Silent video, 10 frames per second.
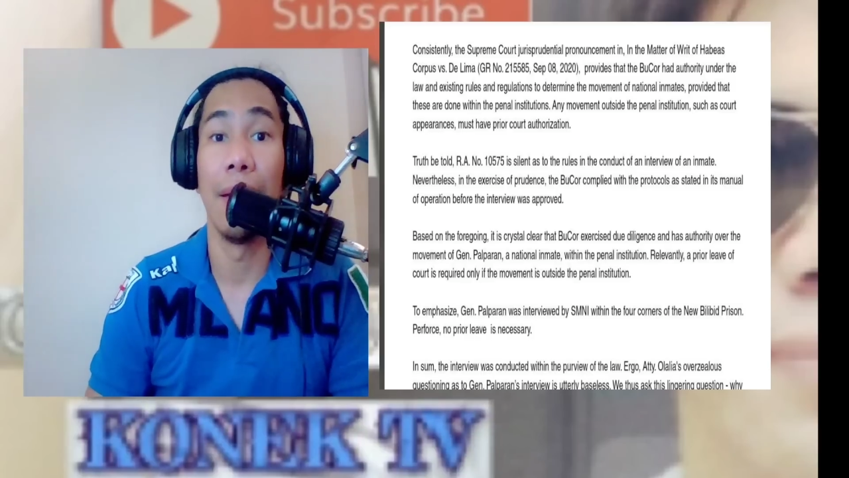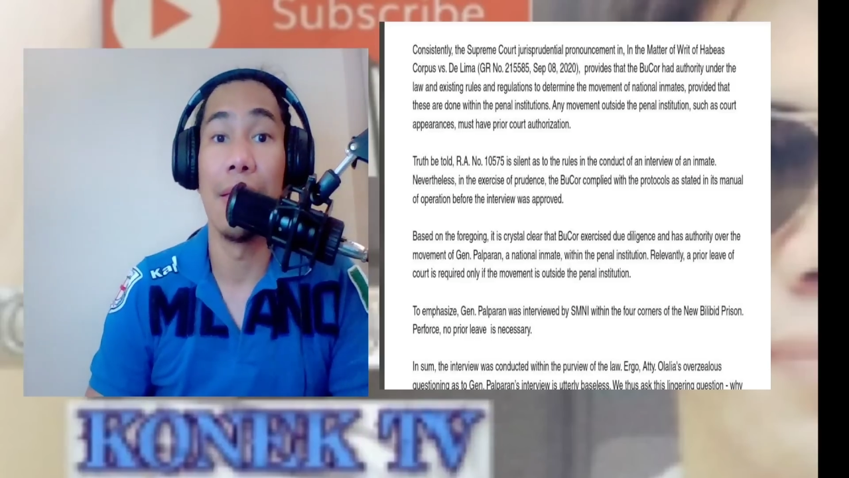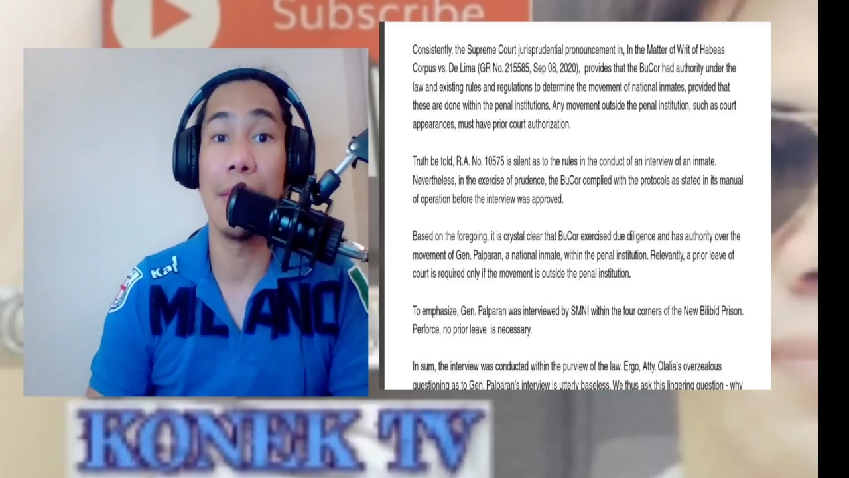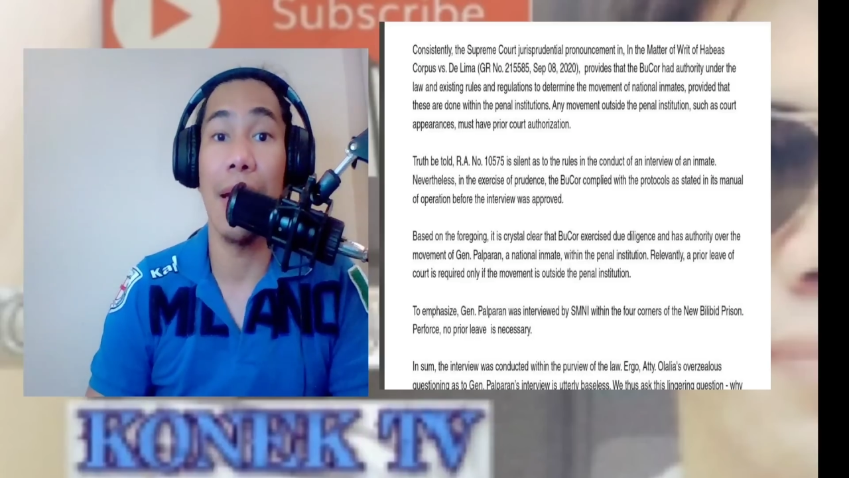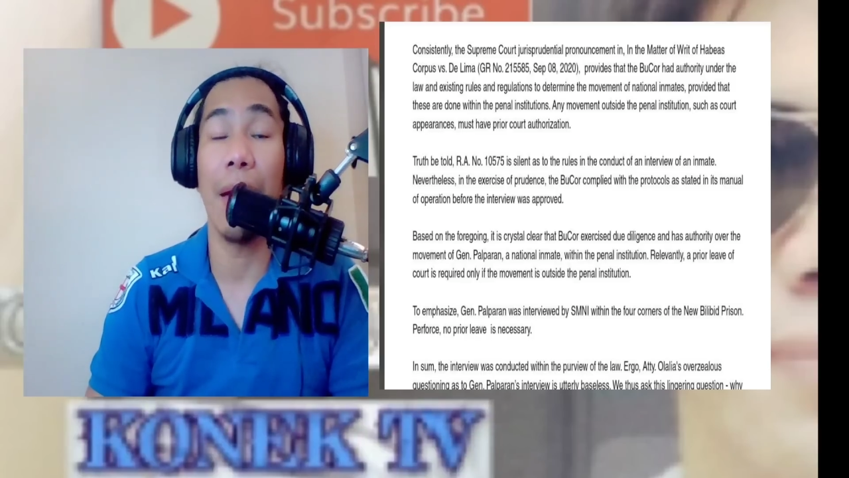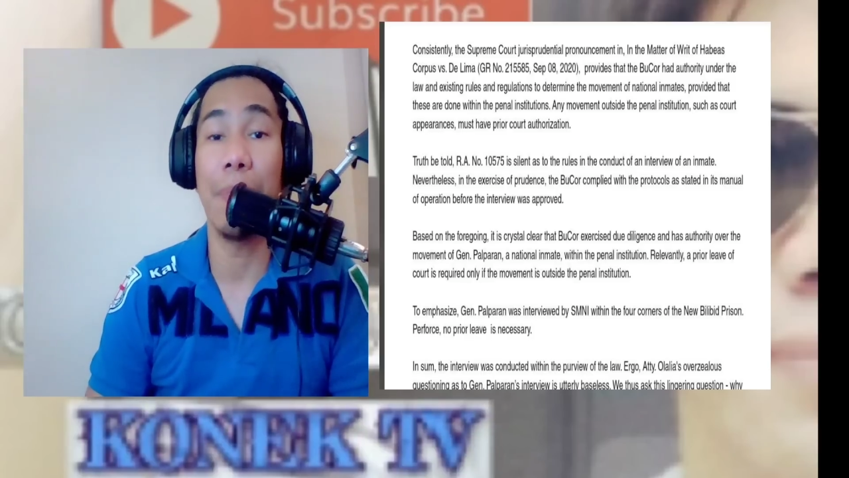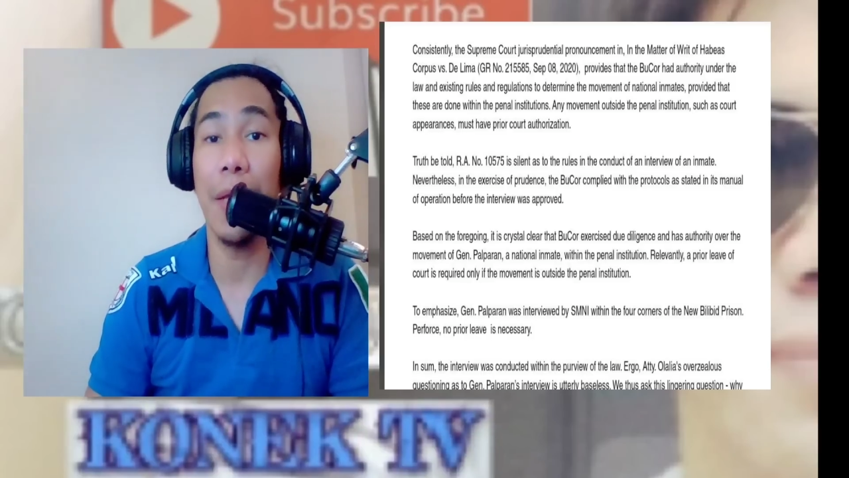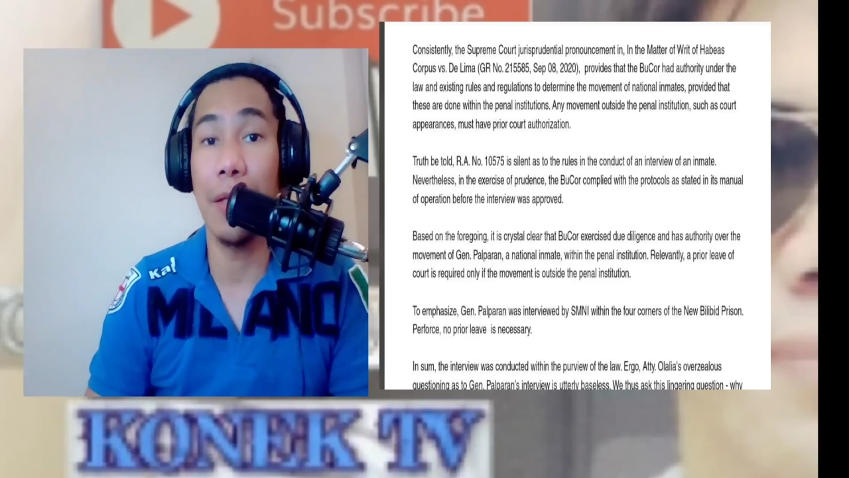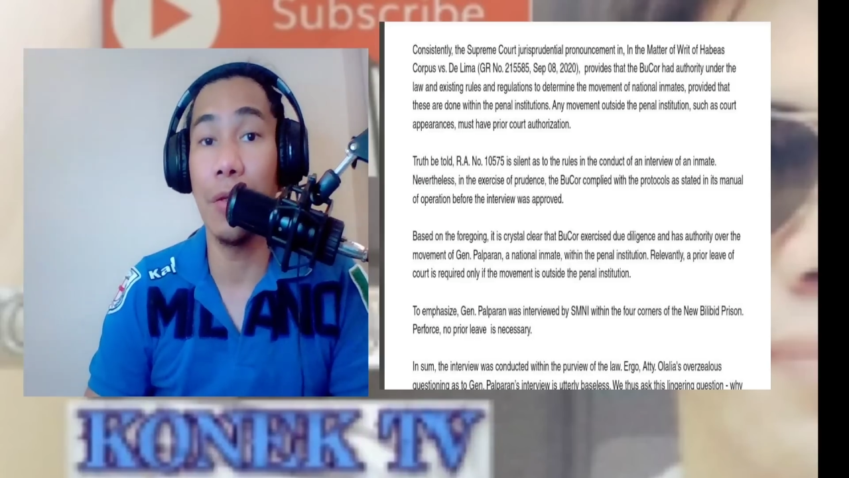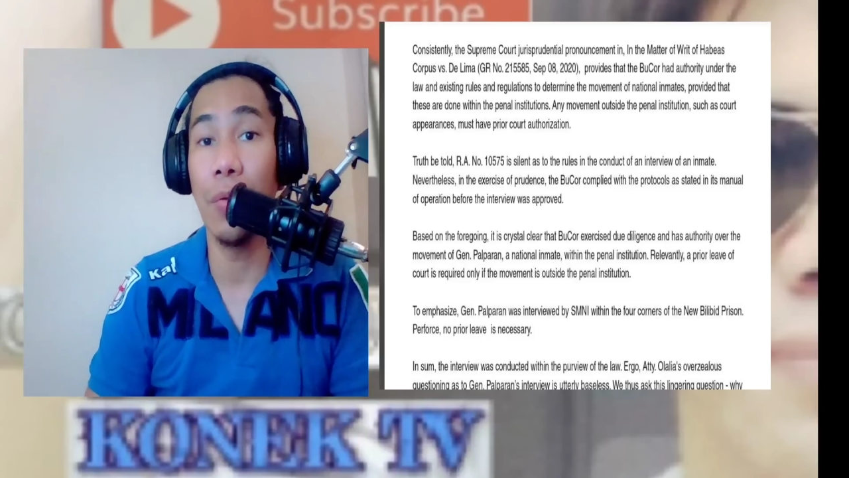sa
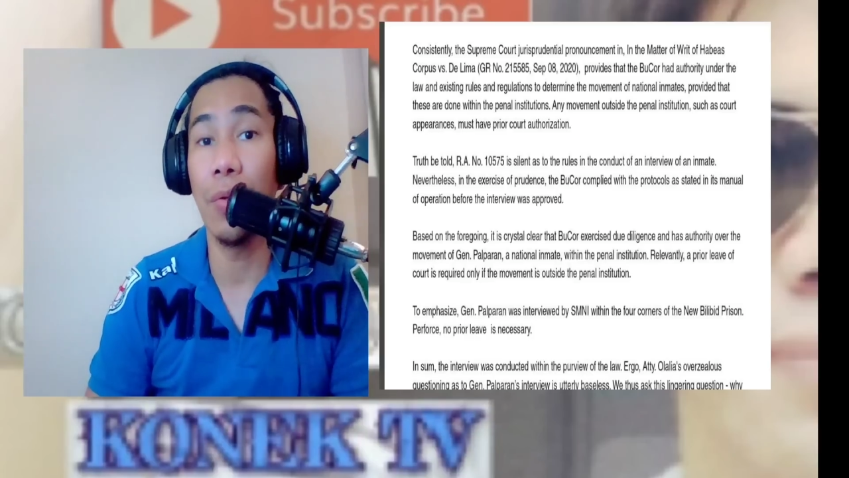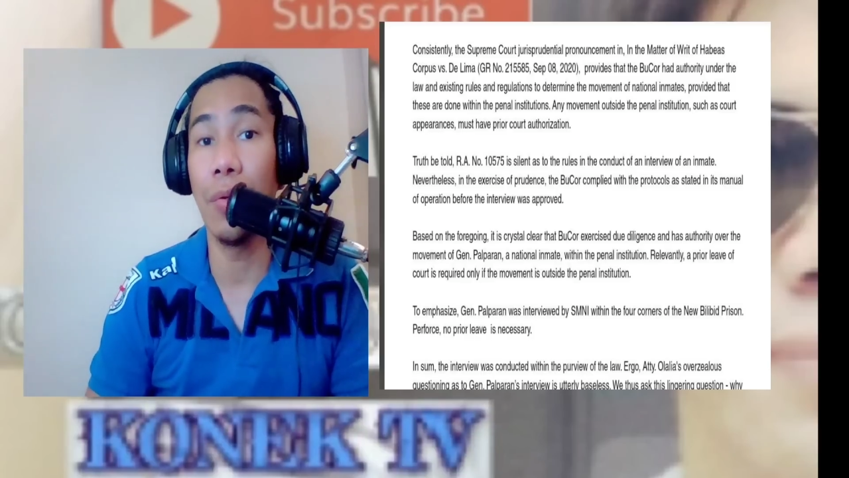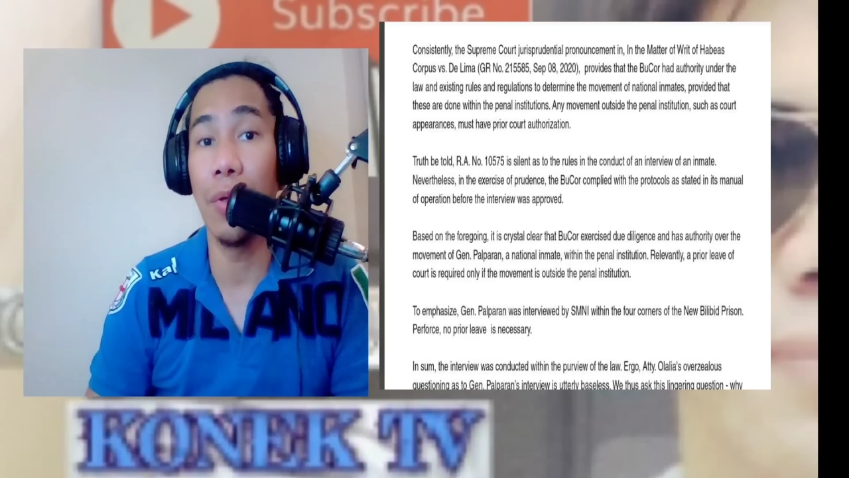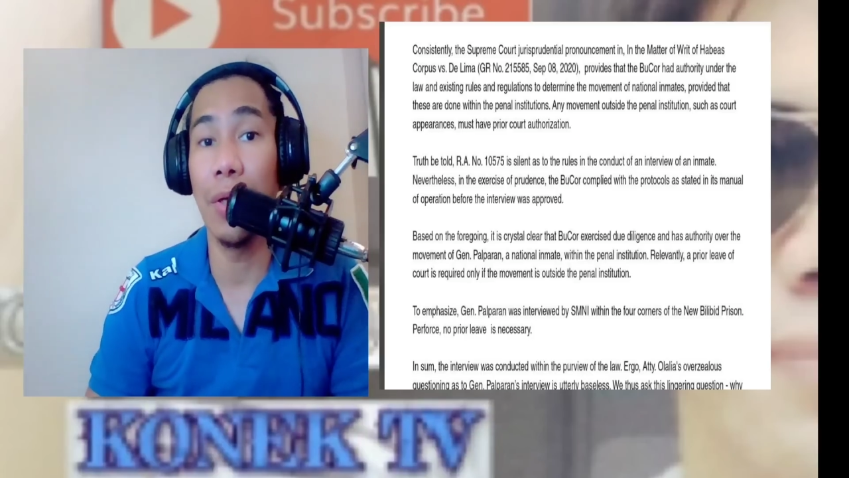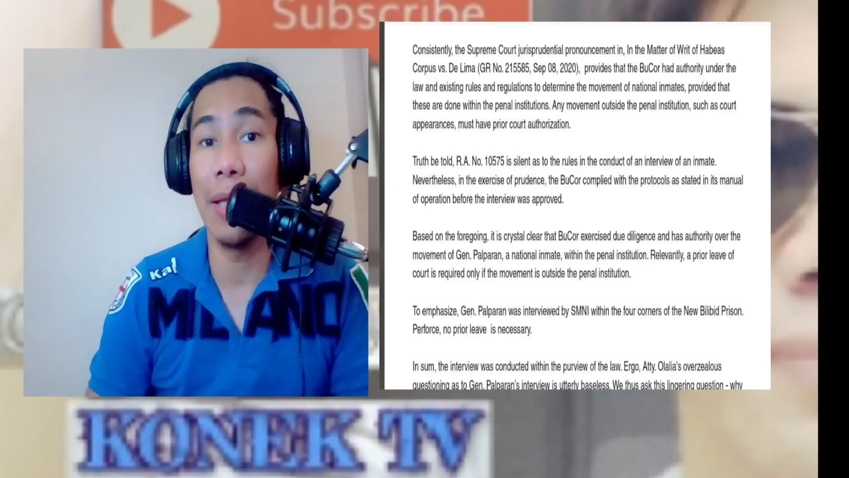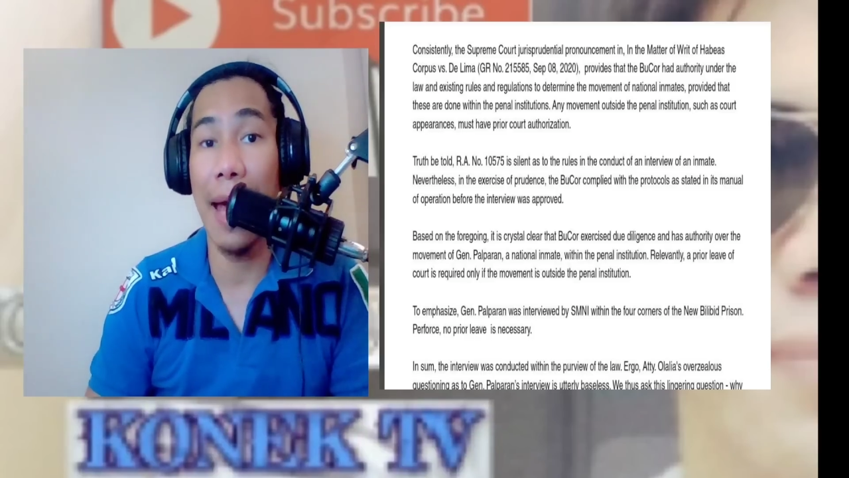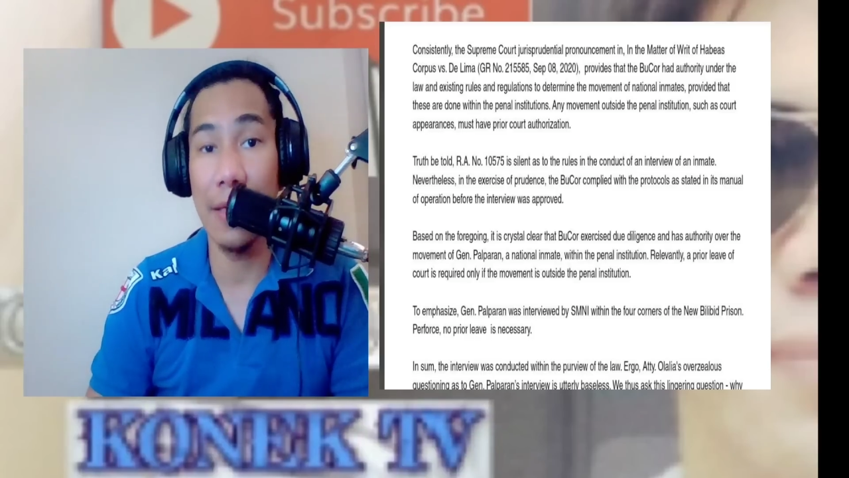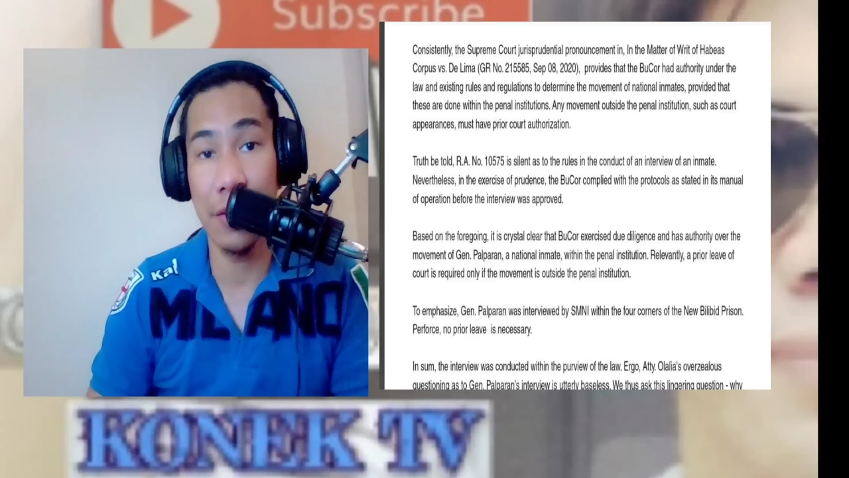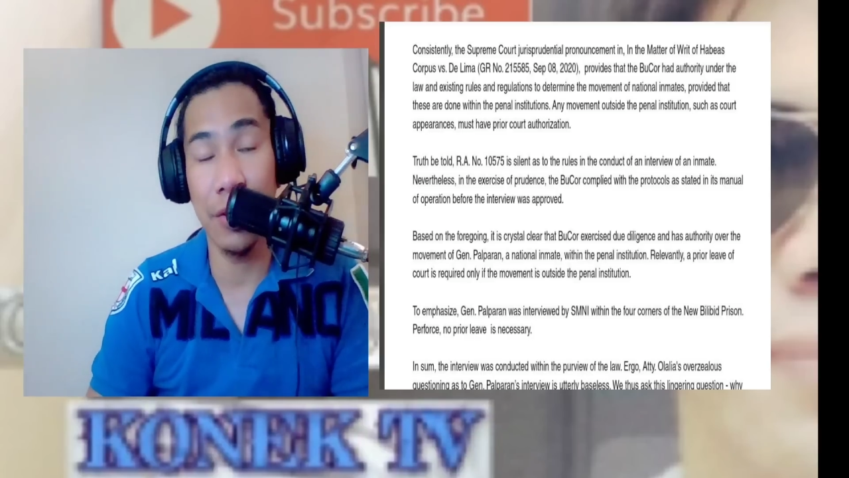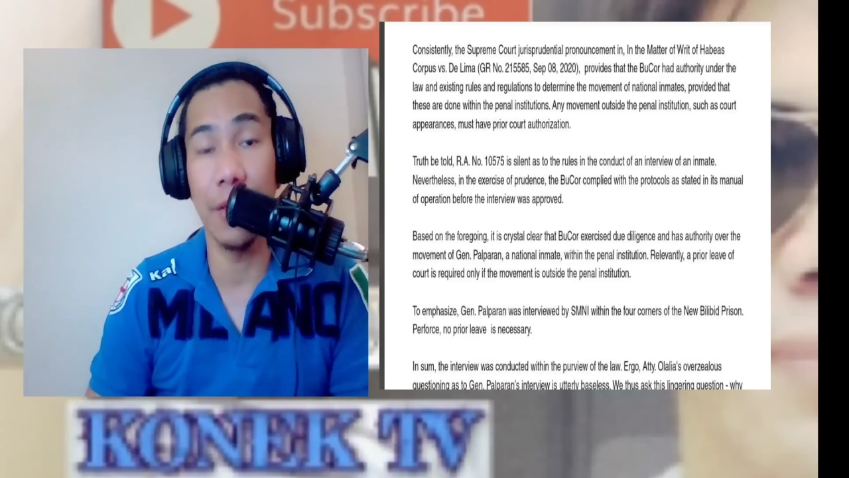update noong uh,
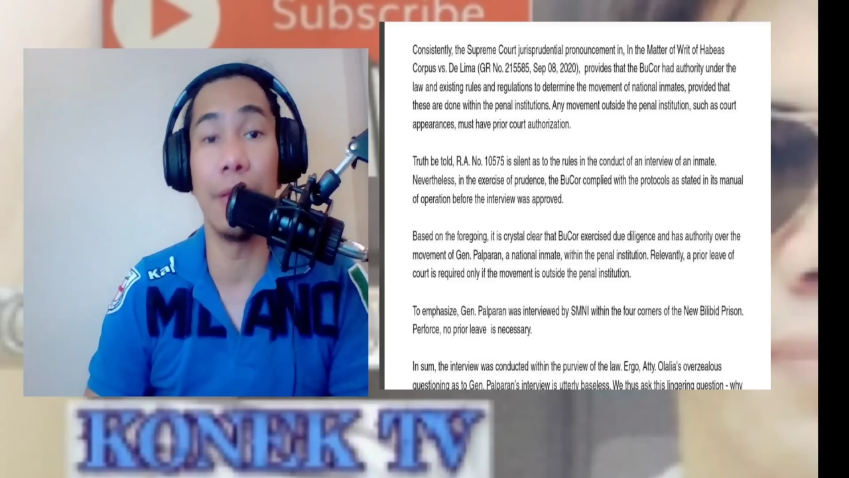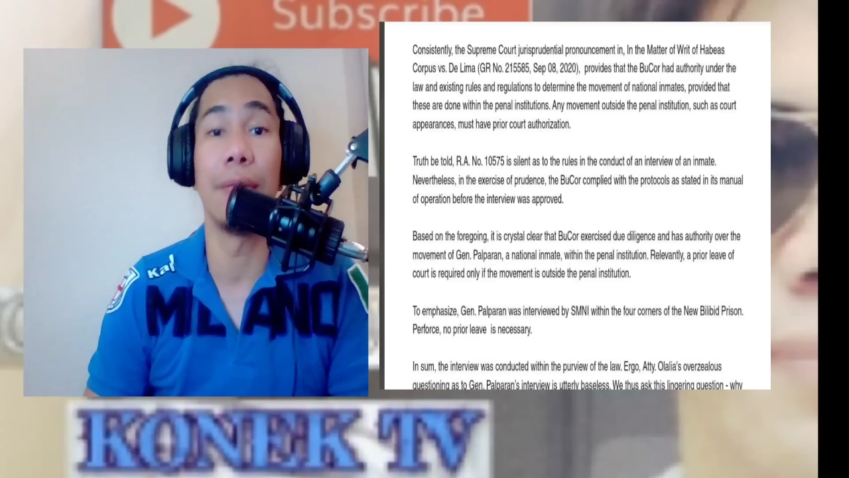last year